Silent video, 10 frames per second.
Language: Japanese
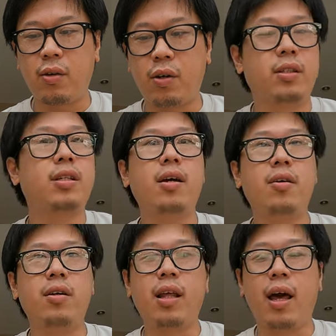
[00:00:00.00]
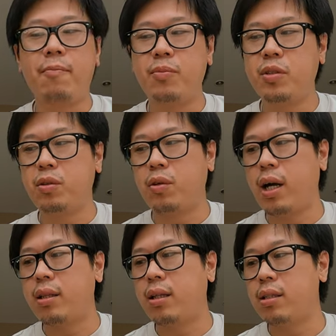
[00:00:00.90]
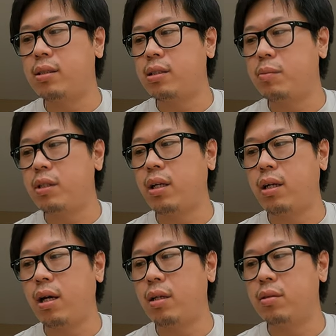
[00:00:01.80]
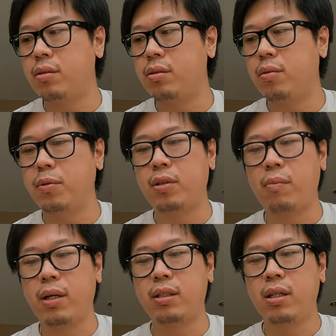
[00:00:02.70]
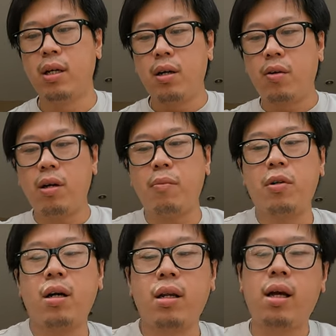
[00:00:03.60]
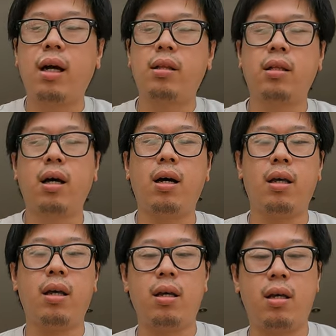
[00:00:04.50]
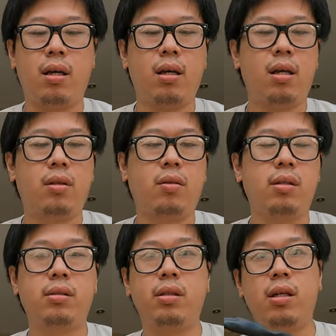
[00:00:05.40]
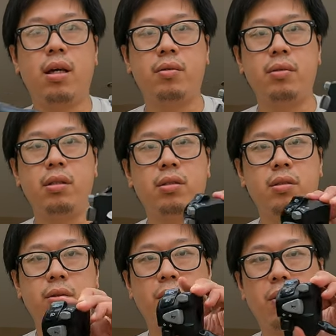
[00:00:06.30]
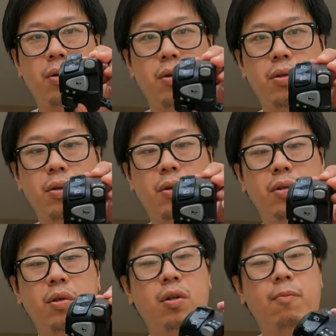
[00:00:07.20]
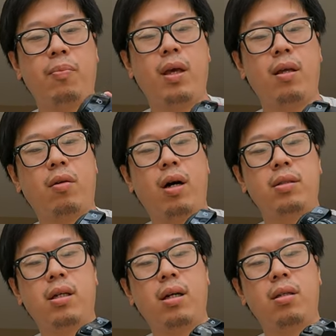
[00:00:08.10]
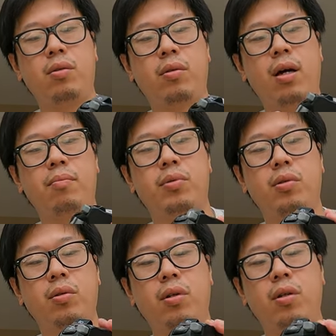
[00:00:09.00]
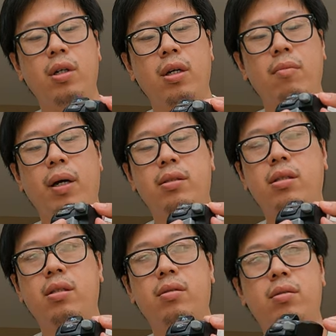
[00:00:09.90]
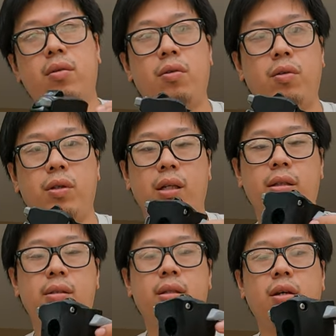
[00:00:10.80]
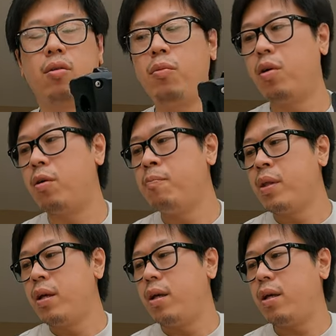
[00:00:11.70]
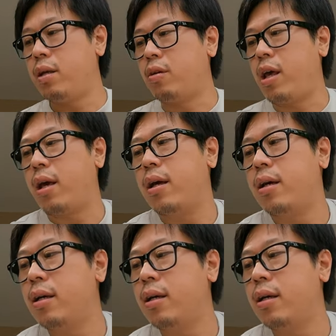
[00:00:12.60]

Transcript: けど最後にねちょっと簡単に説明したいなというふうに思ってます今回僕がね買った、えーと、ST125 用の、えーと、とハザードランプとパッシングの方なんですけれどもえっ、ー、とね